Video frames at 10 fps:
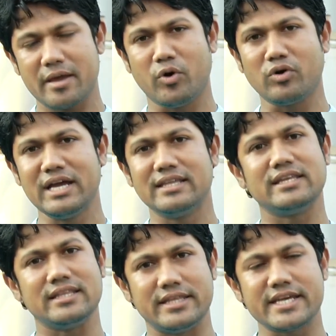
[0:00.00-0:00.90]
এবং
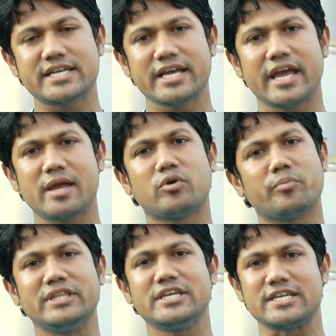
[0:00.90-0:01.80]
তিনি দেশে এবং
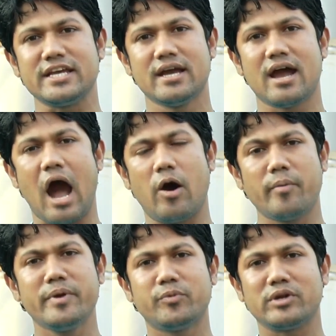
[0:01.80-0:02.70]
বিদেশে
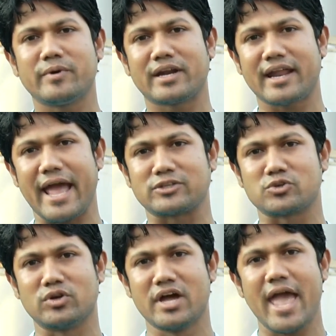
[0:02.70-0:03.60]
আওয়ামী পরিবারের
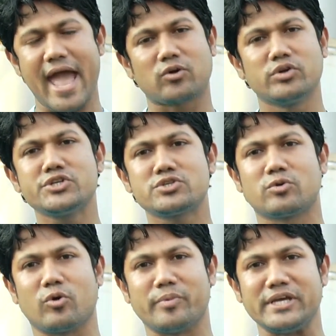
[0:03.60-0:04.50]
একজন একনিষ্ঠ
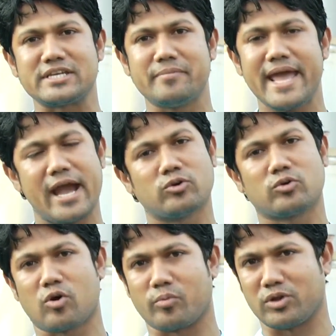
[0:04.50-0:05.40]
কর্মী হিসেবে
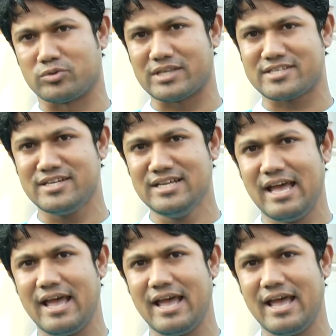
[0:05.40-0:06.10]
এখনো কর্মরত আছেন